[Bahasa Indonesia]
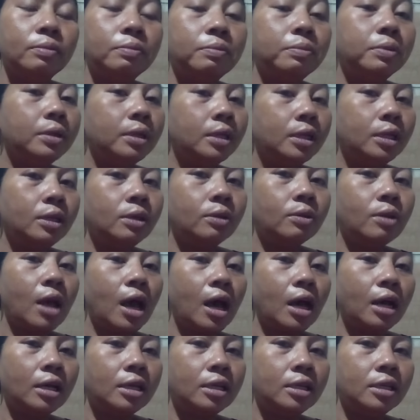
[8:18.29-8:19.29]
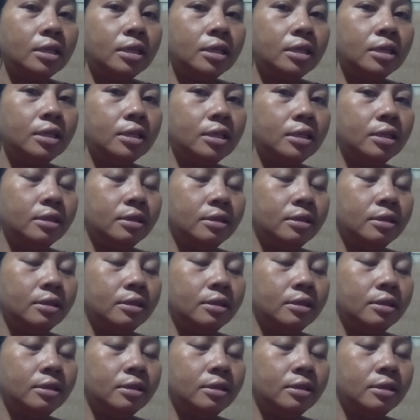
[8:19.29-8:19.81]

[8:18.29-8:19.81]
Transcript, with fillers: bengi tangi